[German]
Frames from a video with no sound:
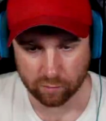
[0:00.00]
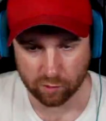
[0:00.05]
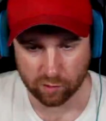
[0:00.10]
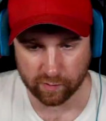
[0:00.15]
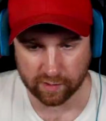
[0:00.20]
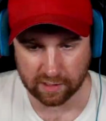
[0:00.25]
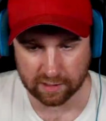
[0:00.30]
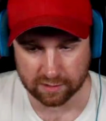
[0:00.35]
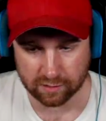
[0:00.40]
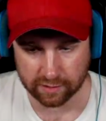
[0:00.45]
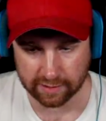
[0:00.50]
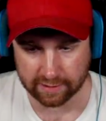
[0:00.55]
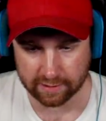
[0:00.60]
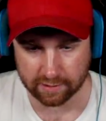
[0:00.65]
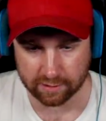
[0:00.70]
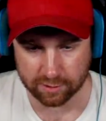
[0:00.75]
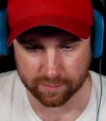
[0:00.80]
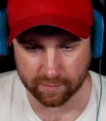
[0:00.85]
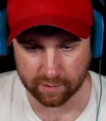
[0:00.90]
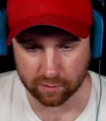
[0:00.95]
aber er hatte
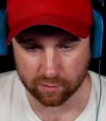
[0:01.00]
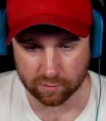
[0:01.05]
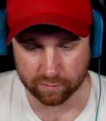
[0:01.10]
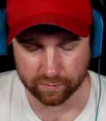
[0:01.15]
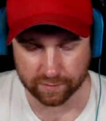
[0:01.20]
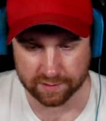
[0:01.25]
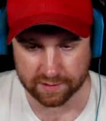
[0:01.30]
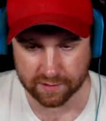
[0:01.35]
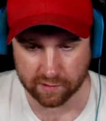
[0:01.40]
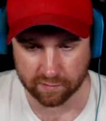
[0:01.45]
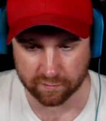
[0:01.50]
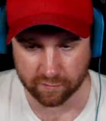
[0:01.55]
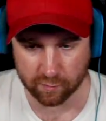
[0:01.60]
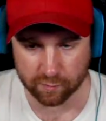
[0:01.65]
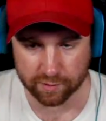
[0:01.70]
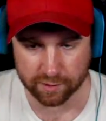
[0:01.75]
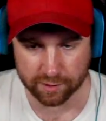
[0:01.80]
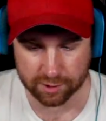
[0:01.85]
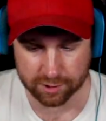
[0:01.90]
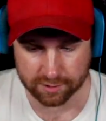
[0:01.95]
endlich mal irgendwann seine
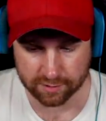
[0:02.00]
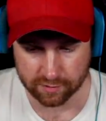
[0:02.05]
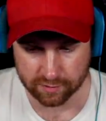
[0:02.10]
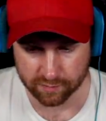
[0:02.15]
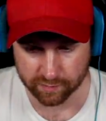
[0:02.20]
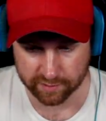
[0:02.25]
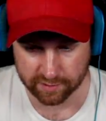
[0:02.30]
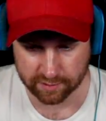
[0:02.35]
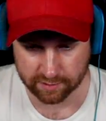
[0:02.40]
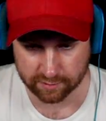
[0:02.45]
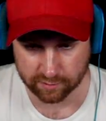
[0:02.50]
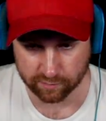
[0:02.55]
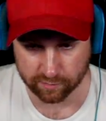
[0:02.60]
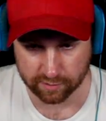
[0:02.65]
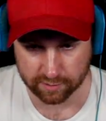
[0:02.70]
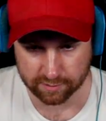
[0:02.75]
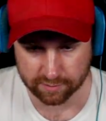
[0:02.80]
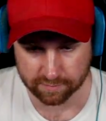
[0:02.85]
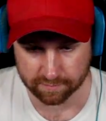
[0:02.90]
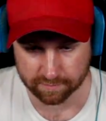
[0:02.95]
Foundations aus Metall gemacht.